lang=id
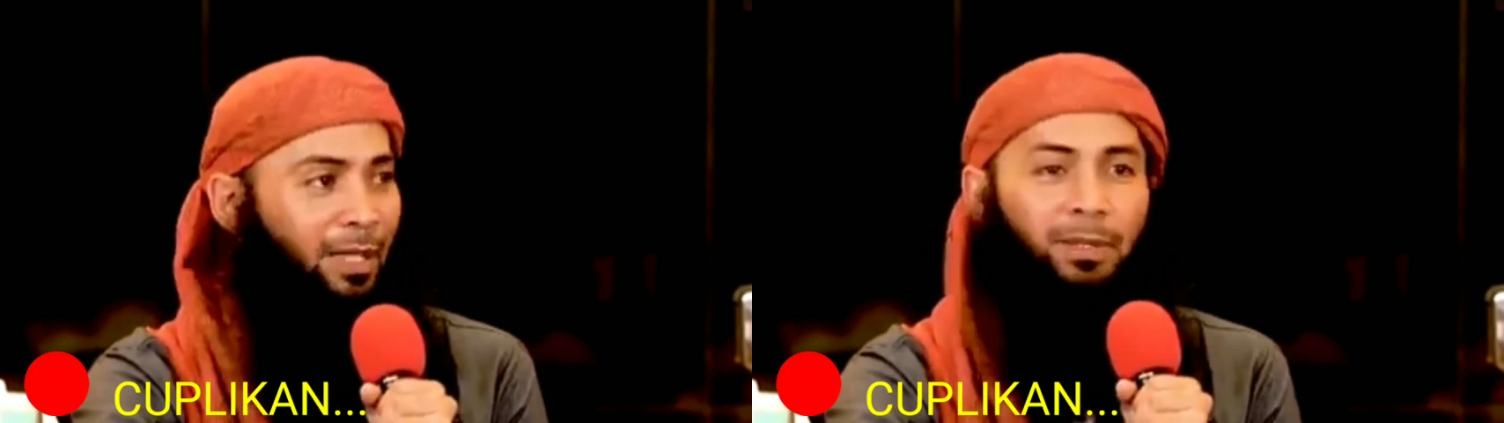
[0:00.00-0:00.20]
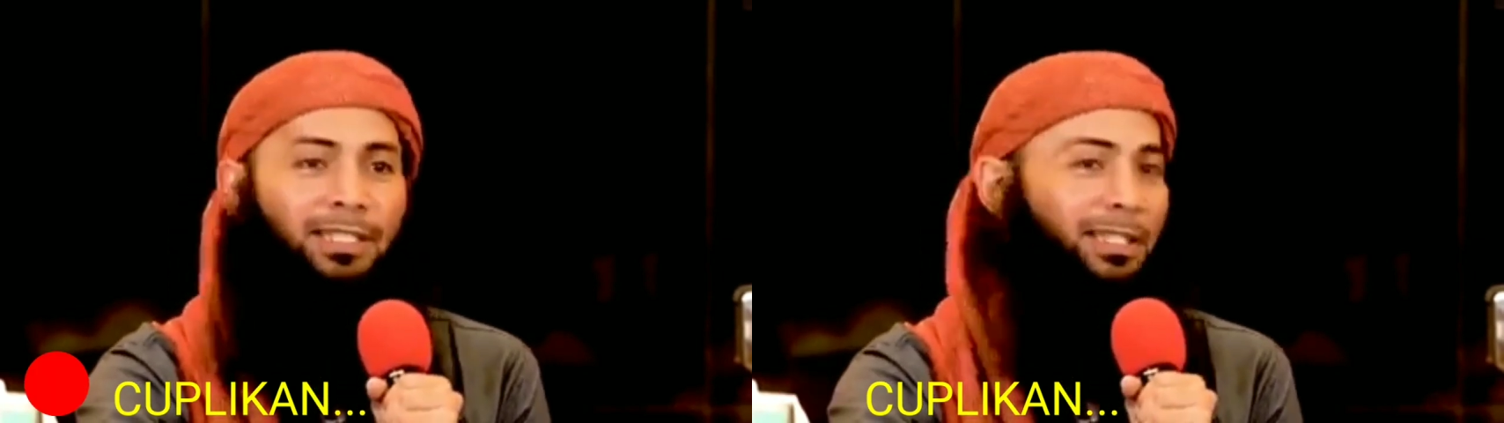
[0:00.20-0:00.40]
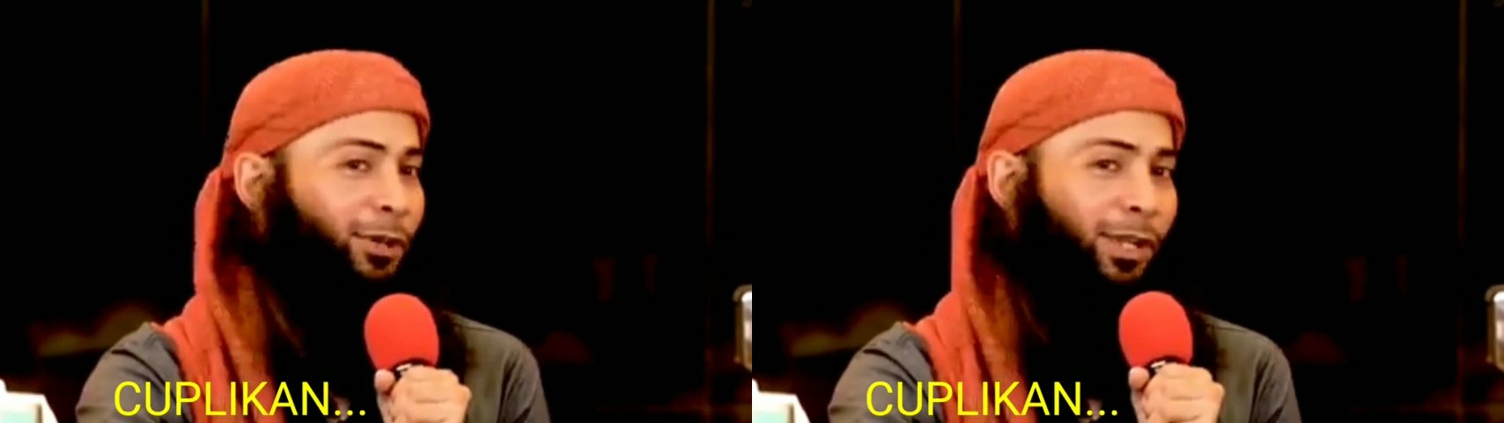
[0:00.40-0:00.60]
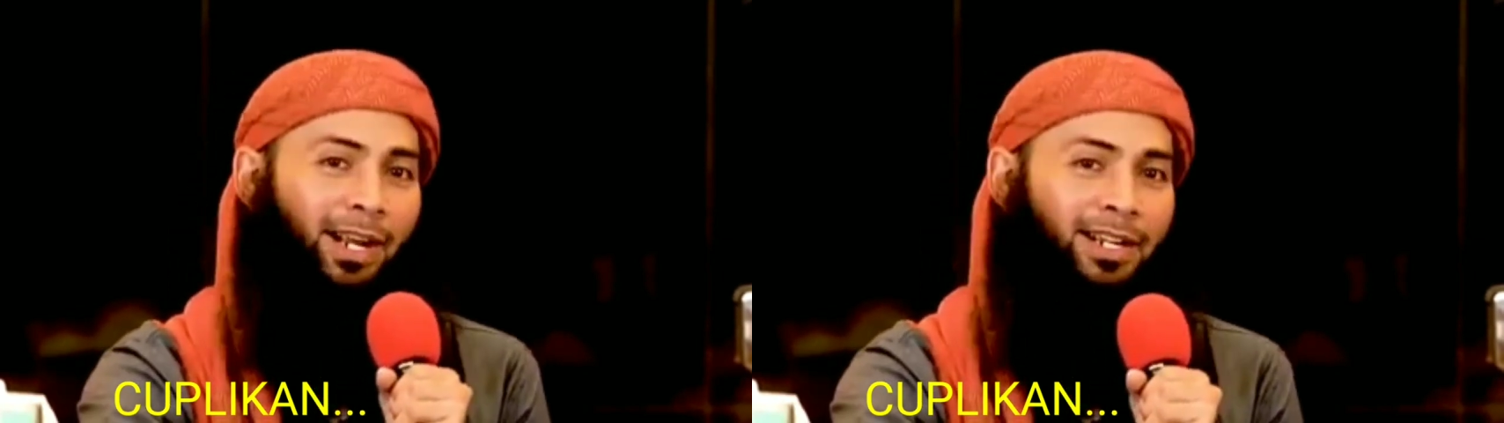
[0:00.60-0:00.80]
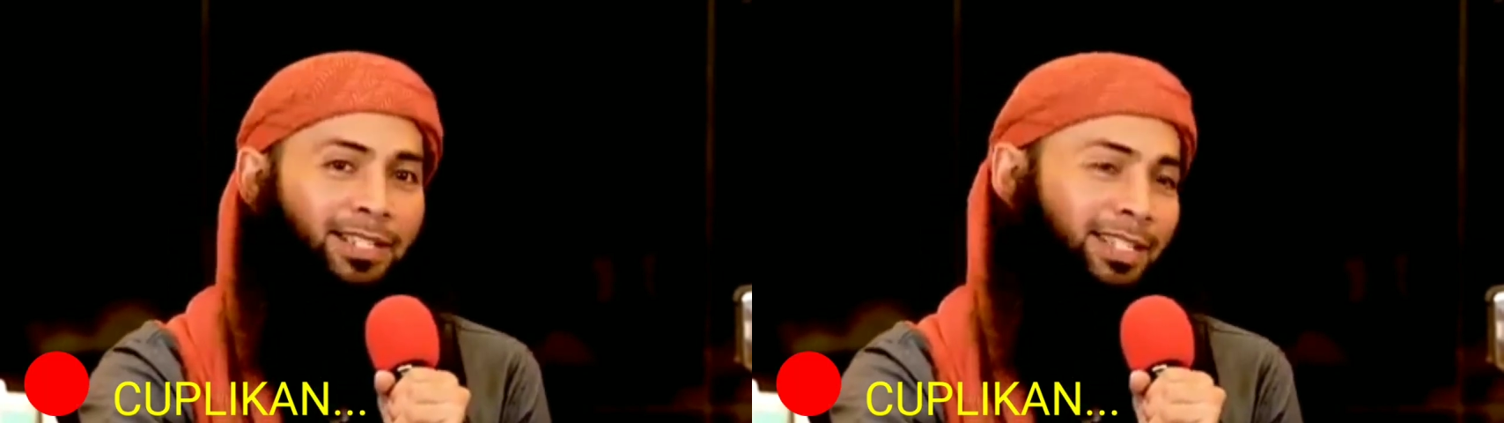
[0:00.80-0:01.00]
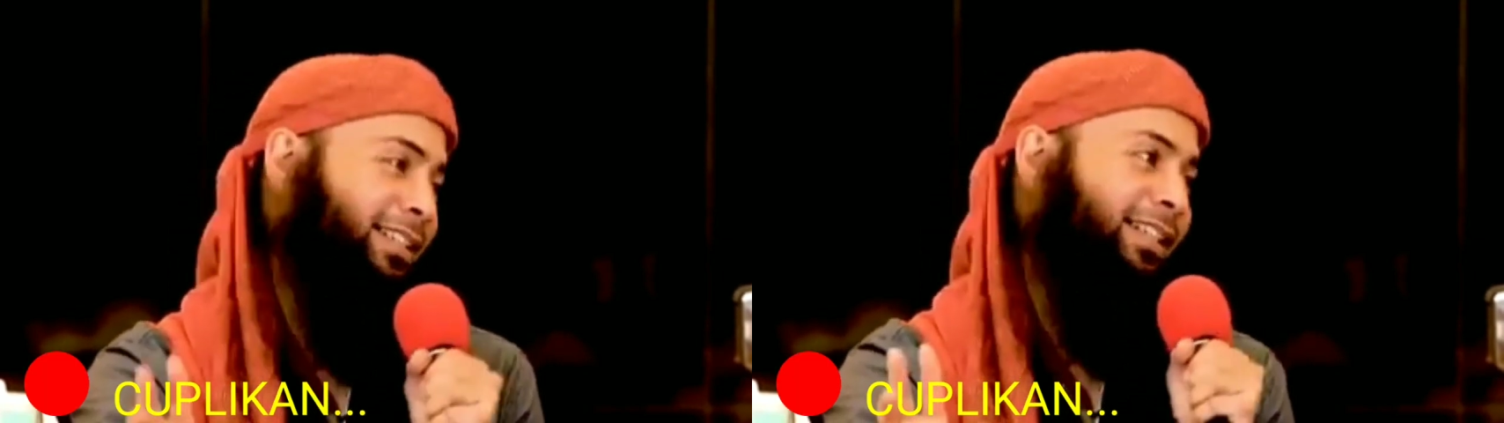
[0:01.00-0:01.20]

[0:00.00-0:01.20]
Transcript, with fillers: Tapi kita toleransi,